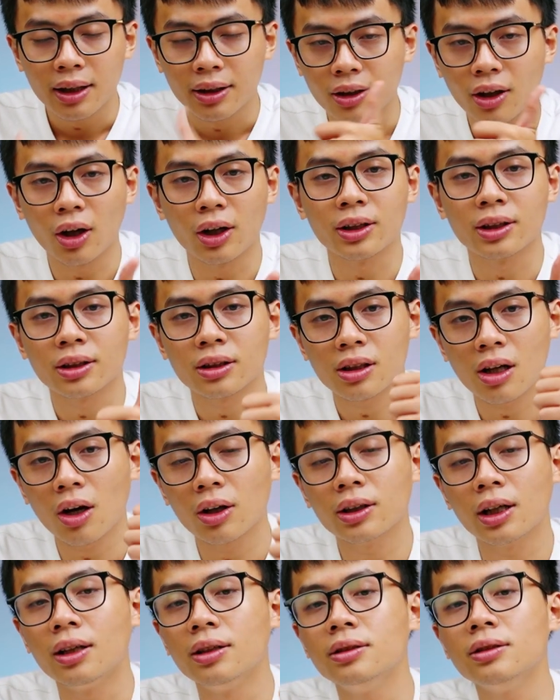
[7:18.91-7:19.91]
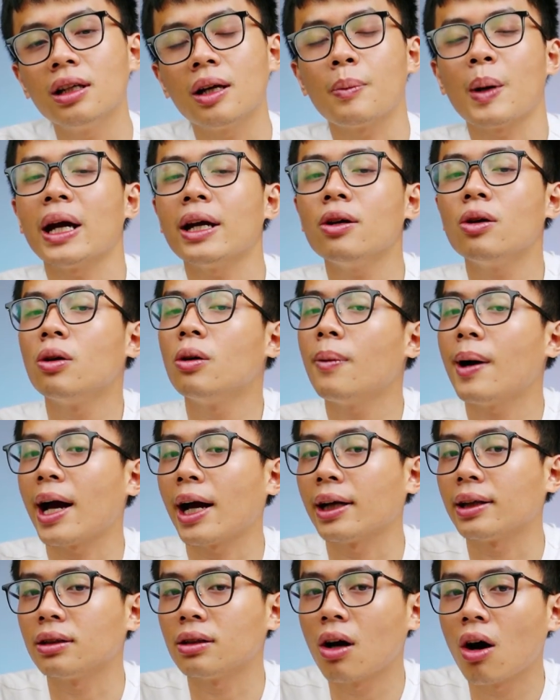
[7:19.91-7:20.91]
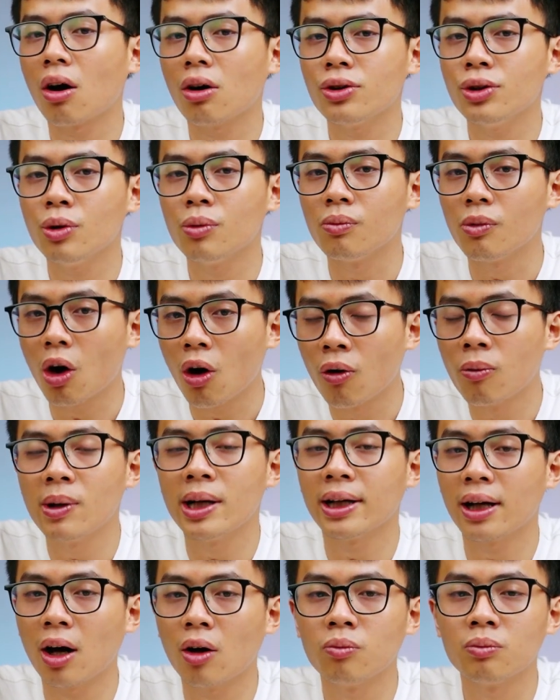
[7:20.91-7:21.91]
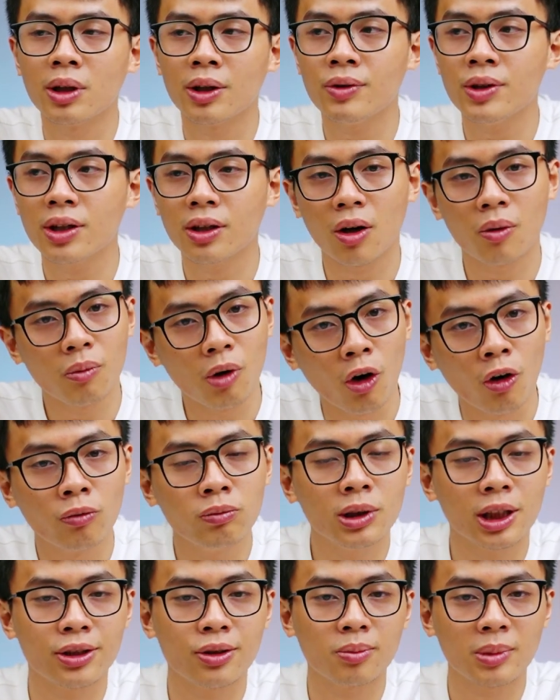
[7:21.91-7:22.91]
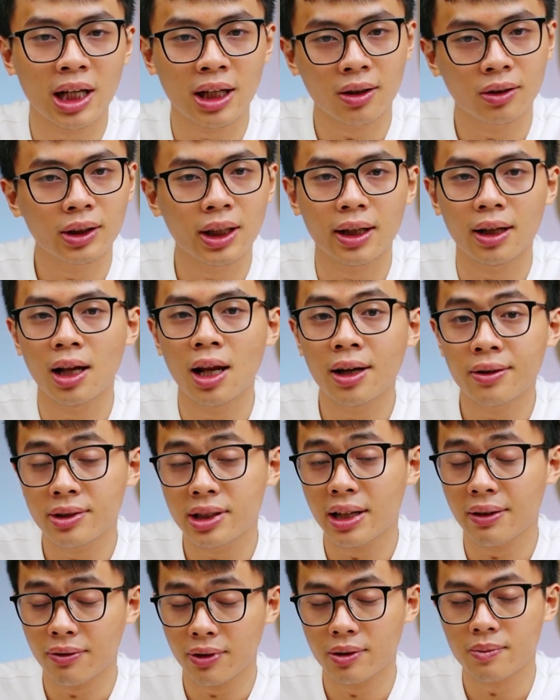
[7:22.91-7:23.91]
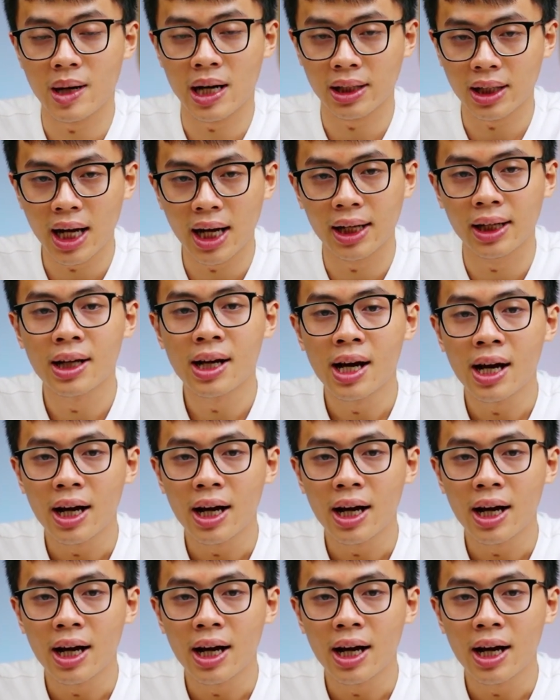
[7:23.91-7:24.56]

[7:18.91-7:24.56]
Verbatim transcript: Rồi, coi thử là máy của các bạn có dùng ổn hay không. Nếu như không ổn thì chúng ta có thể lên cái phiên bản này.